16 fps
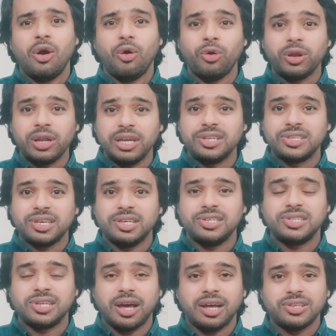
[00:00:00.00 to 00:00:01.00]
और इसके
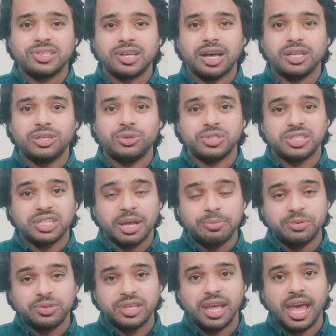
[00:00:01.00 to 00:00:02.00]
साथ साथ जो
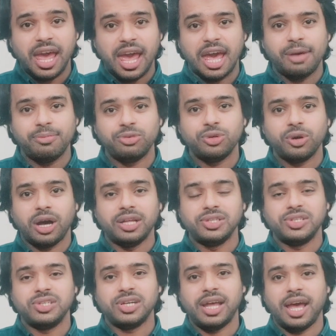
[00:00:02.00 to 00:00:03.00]
सबसे अहम जो
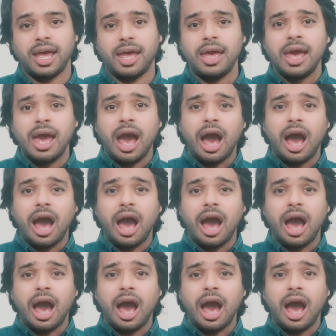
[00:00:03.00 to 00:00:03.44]
आंसर है